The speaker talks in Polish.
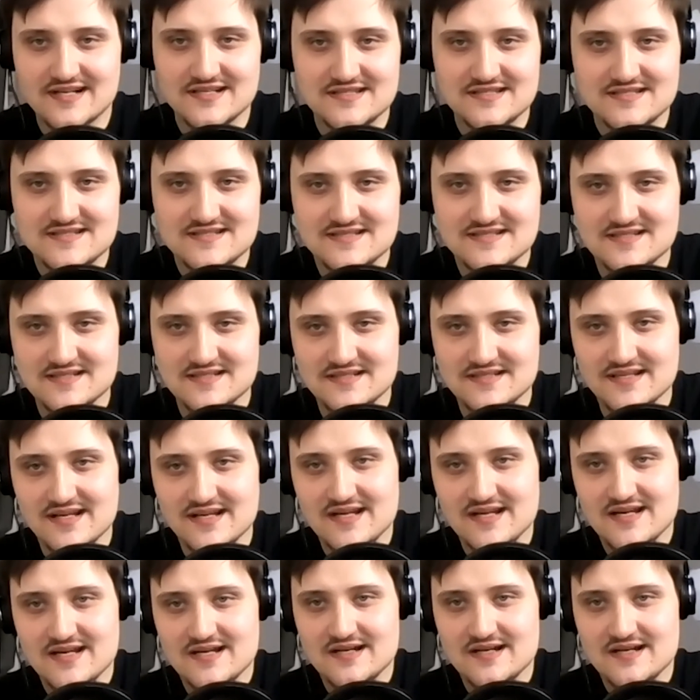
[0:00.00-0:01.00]
na granicy
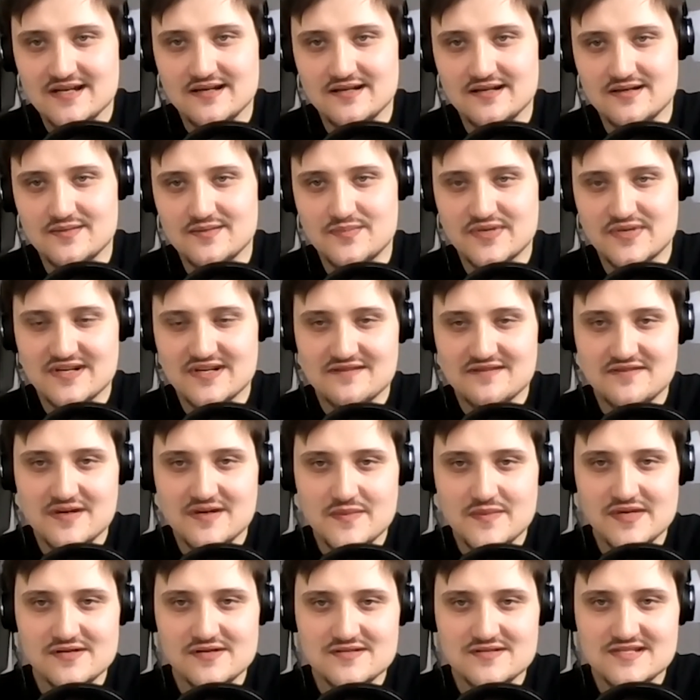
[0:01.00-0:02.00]
y,
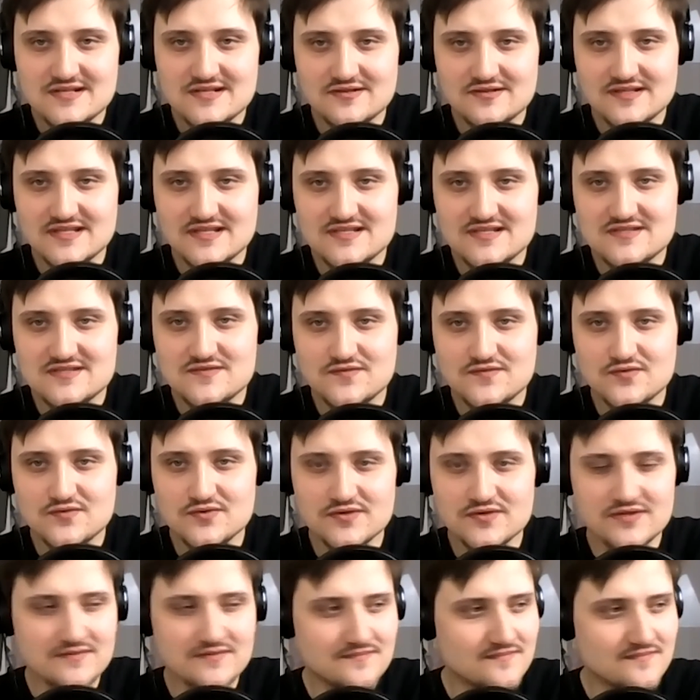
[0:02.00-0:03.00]
prawa, mającego taki
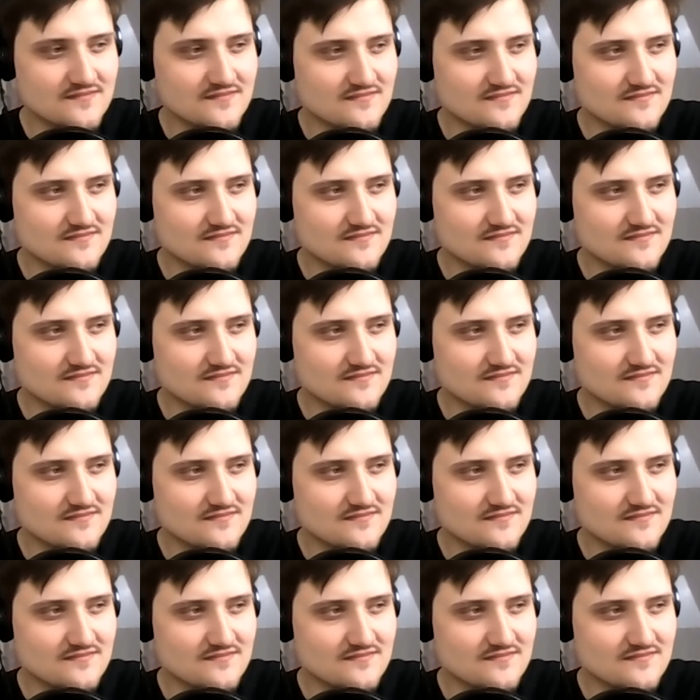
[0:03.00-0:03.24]
swój...